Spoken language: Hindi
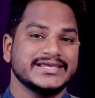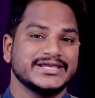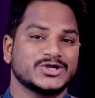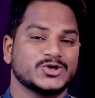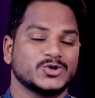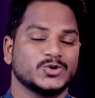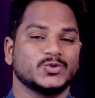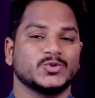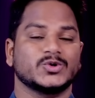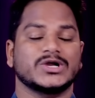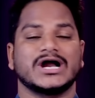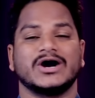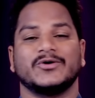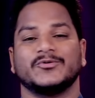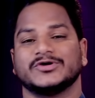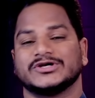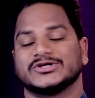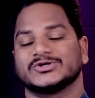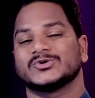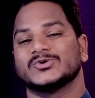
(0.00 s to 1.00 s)
एक
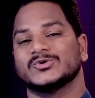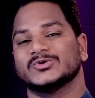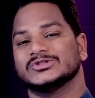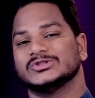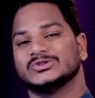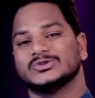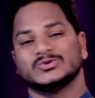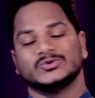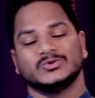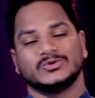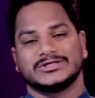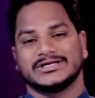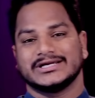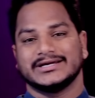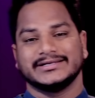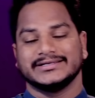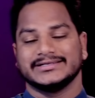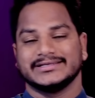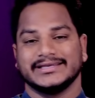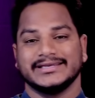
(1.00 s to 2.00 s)
रुकावट को दूर
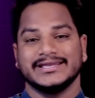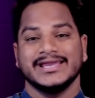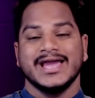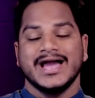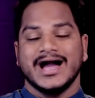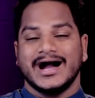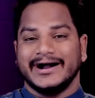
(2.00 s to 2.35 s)
करेंगे